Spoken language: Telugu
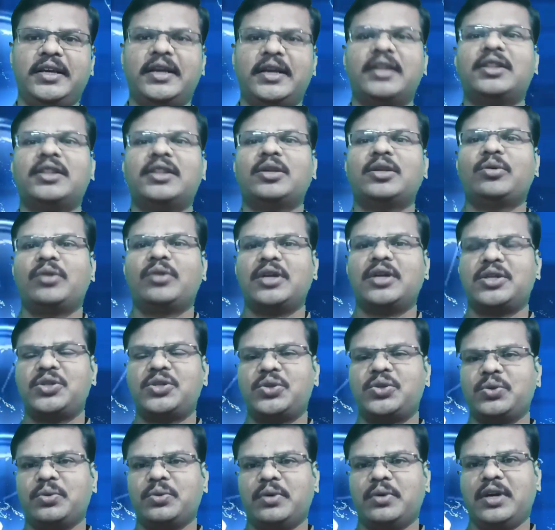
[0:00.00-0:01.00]
ఎంత
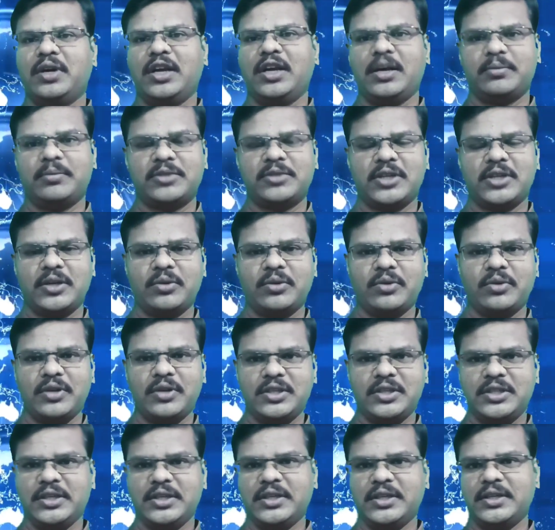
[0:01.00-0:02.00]
ఉండొచ్చు అనే అంశాన్ని
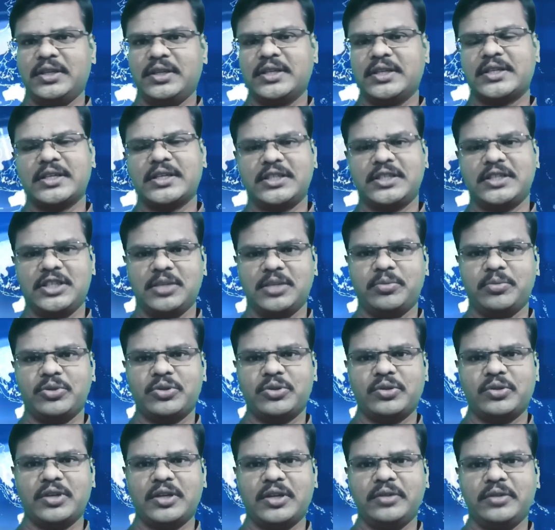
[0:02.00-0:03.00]
గురించి డిస్కస్
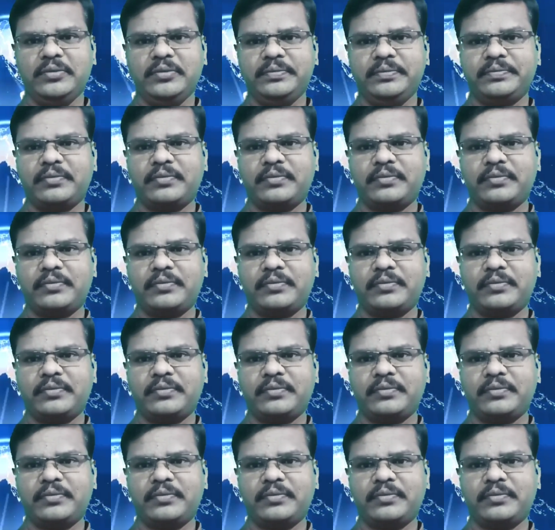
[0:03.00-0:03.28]
చేయబోతున్నాను